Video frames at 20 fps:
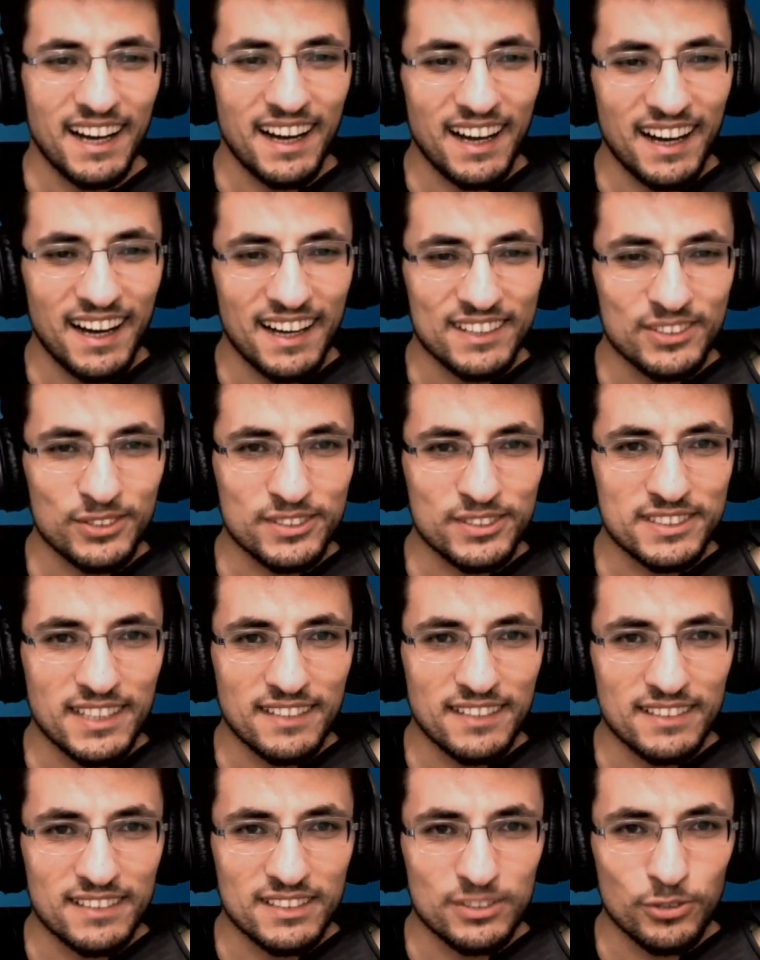Aa çok
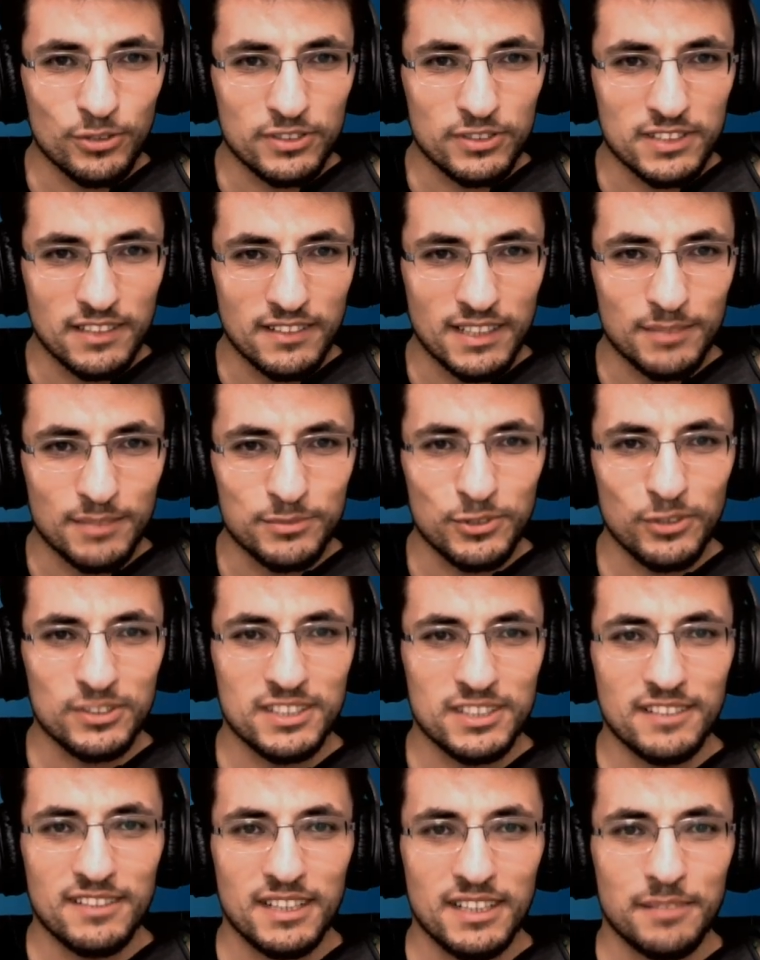sevdi. Çok severim. Çok
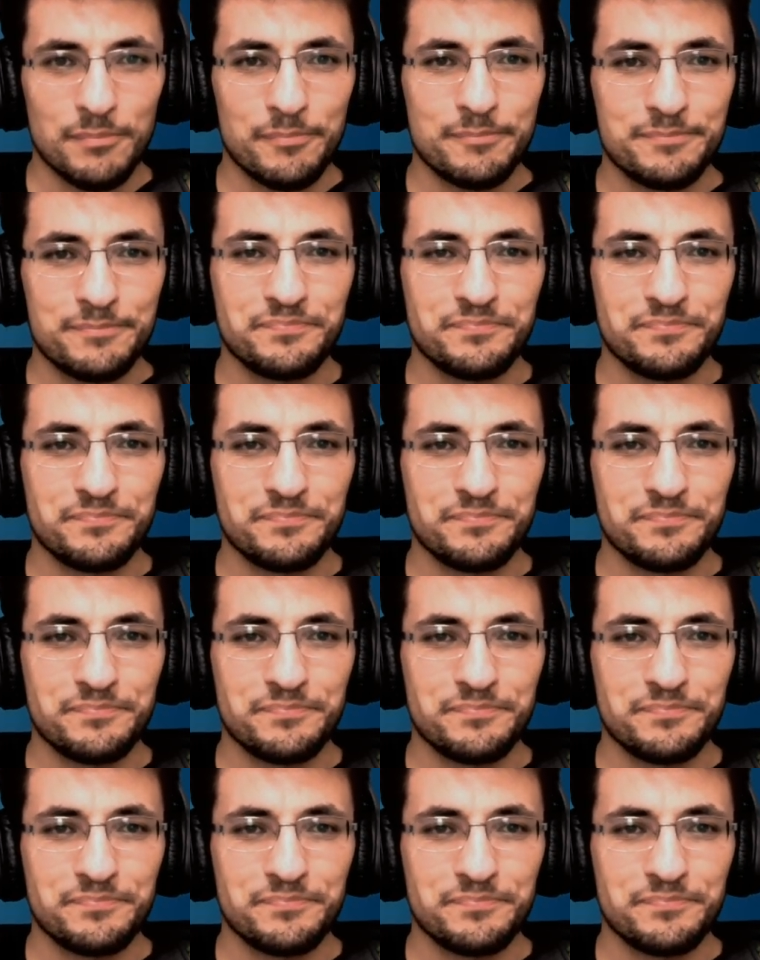severim.